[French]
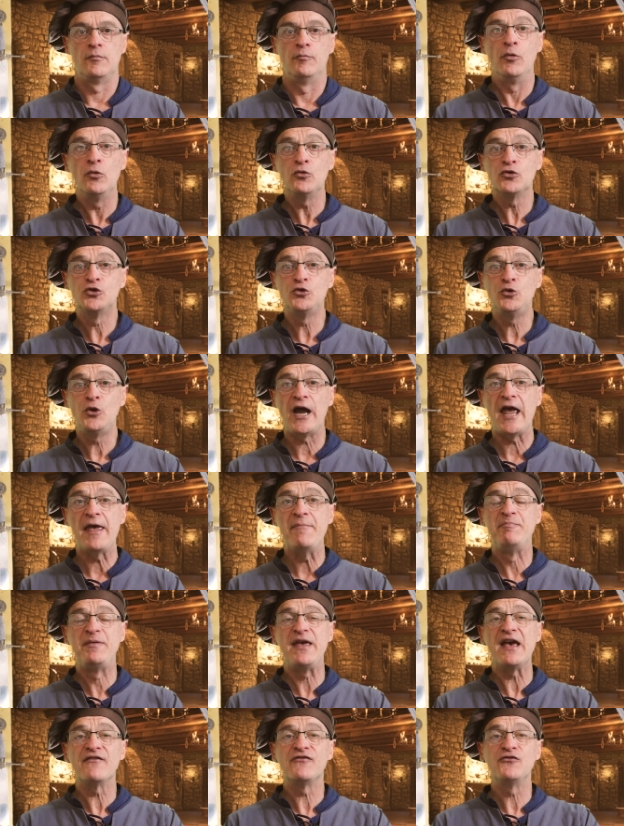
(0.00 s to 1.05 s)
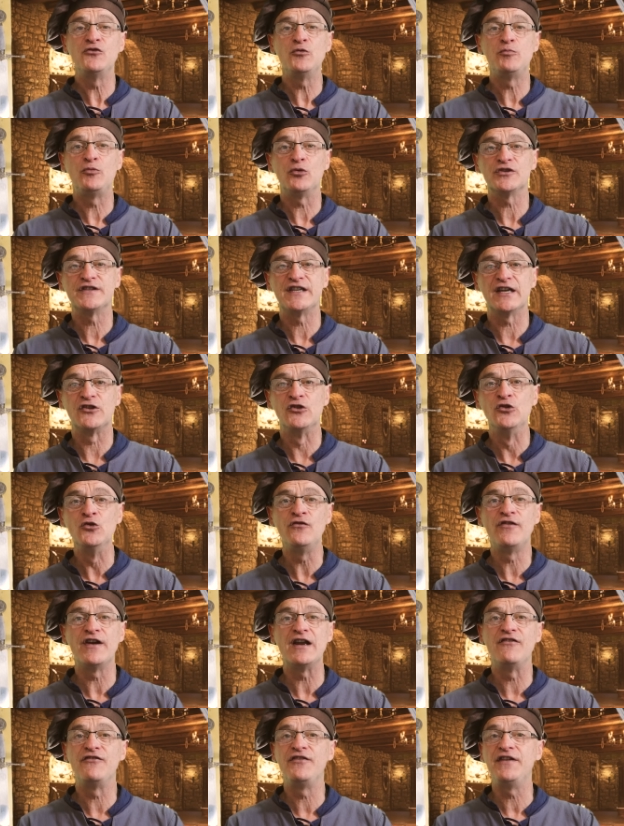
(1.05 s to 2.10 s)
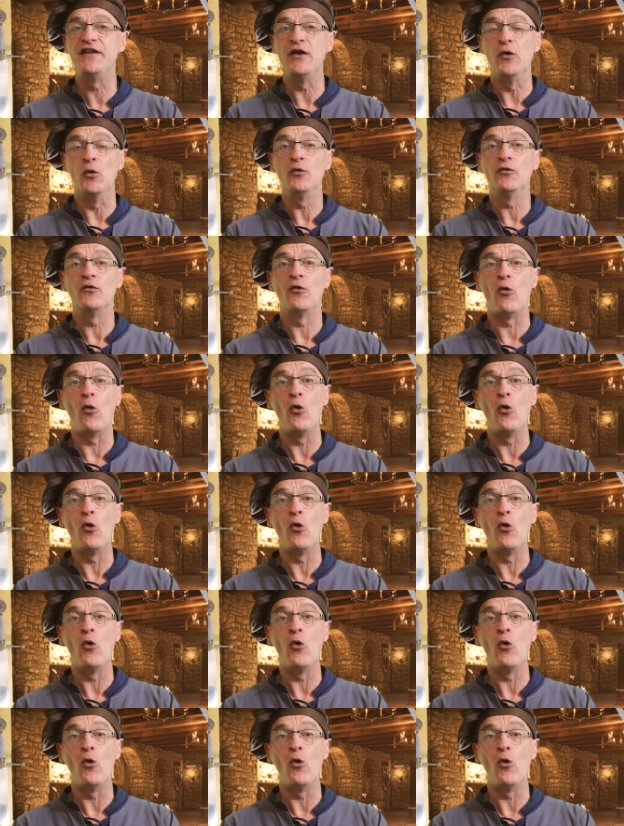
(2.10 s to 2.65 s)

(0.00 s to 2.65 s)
Bonjour et bienvenue pour cette nouvelle vidéo.